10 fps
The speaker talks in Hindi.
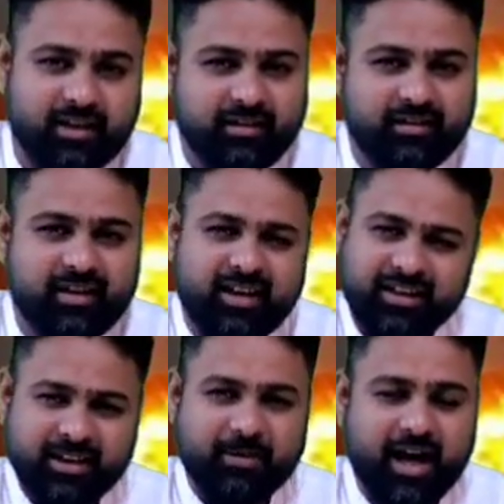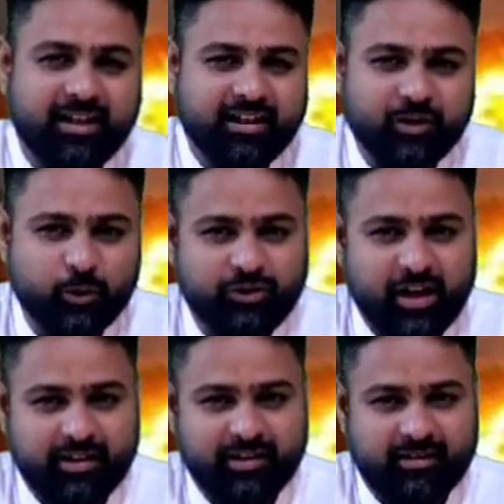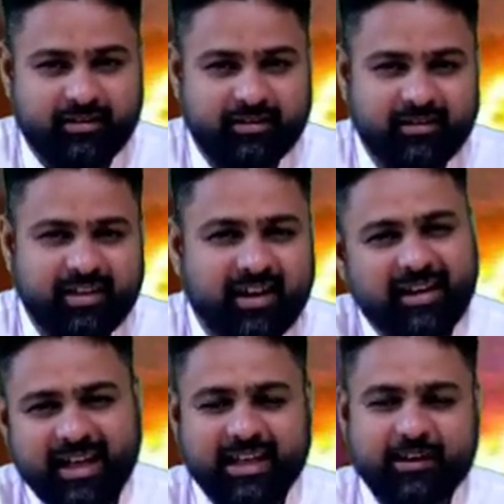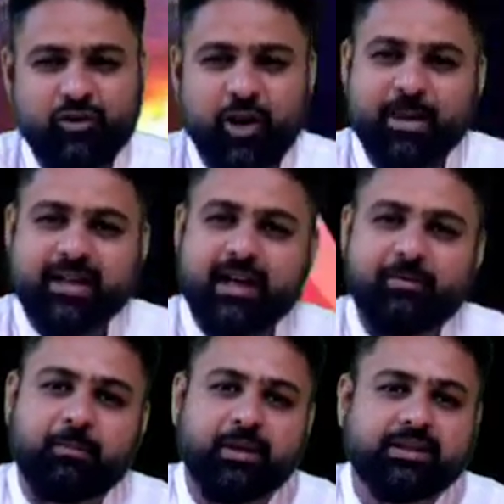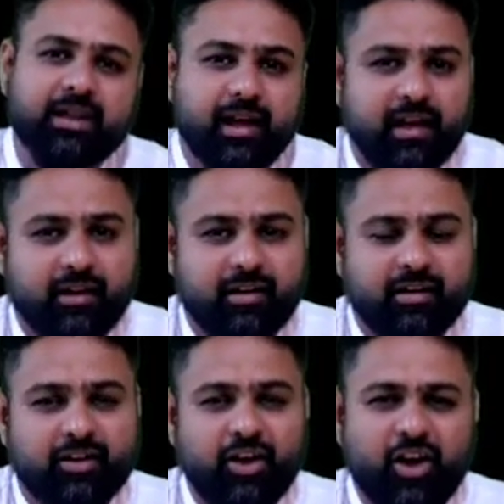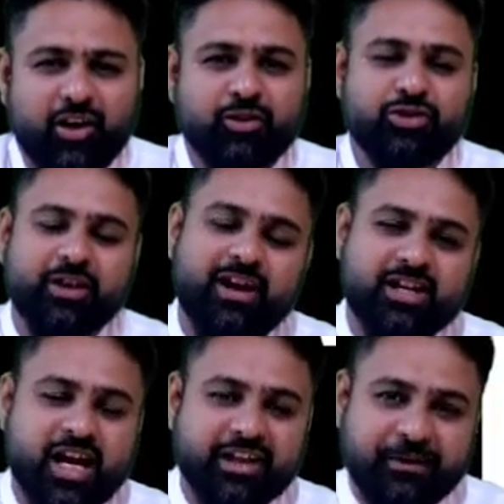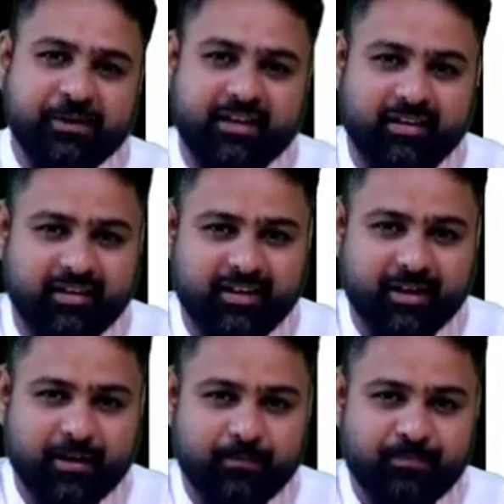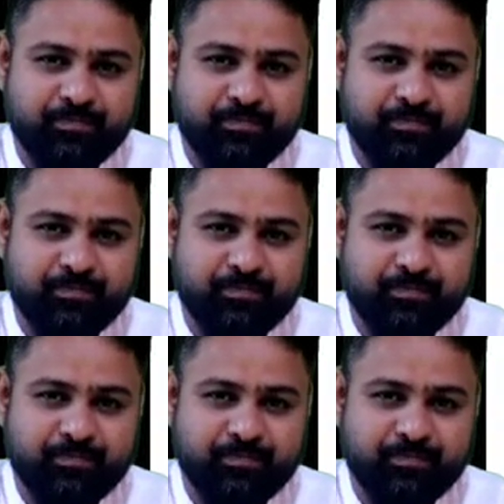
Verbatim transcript: था तब रहा था दो चार दिन लेकिन अब वो अमेरिका में बस गया है और उसने वहाँ शादी भी कर ली है